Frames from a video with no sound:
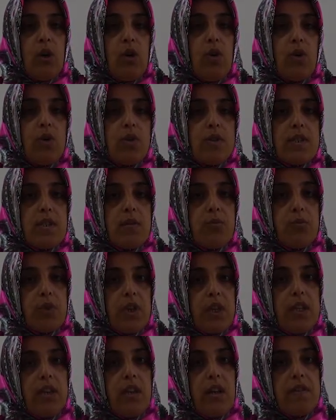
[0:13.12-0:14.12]
O yüzden
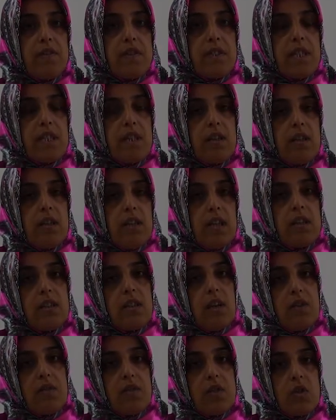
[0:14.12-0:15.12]
burayı tavsiye ettiler.
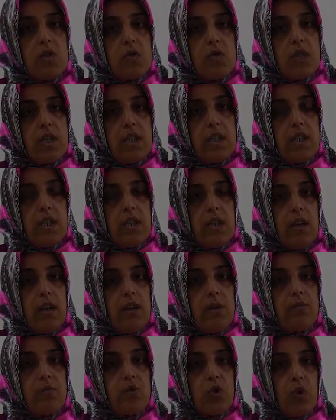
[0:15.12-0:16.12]
Tavsiye üzerine
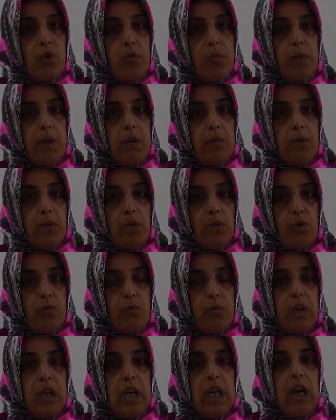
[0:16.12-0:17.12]
geldim. Çok
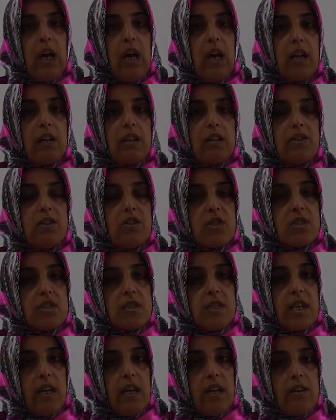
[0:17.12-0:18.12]
memnunum. Altıncı
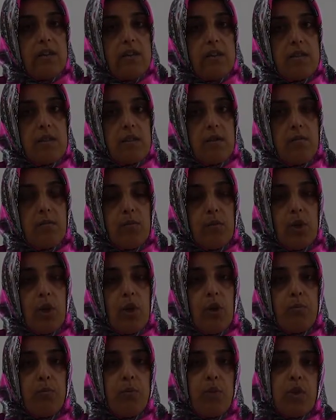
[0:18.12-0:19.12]
seansım.
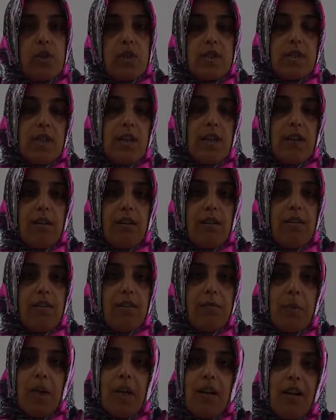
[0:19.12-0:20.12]
Bu yüzden
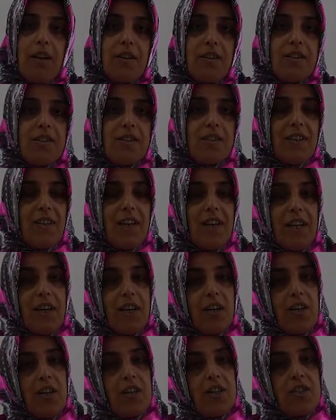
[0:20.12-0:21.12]
bel ağrısı,
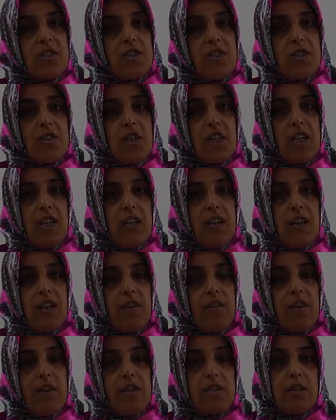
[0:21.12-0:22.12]
ayak ağrısı
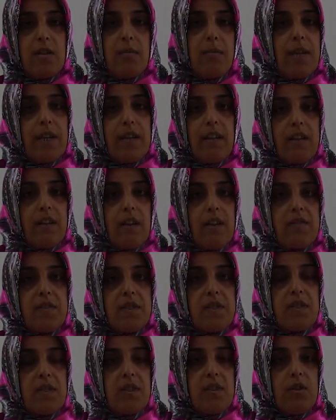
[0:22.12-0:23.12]
çekenler varsa ben de
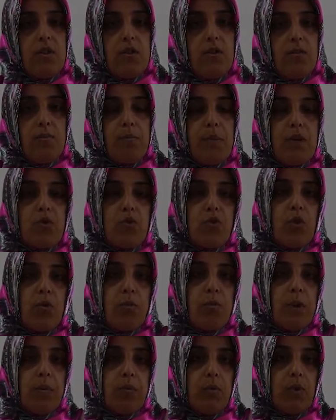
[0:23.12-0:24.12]
tavsiye ediyorum. Ben çok
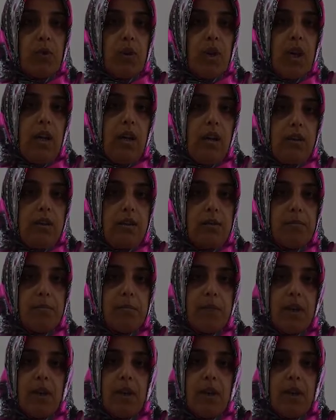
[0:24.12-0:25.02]
memnun kaldım.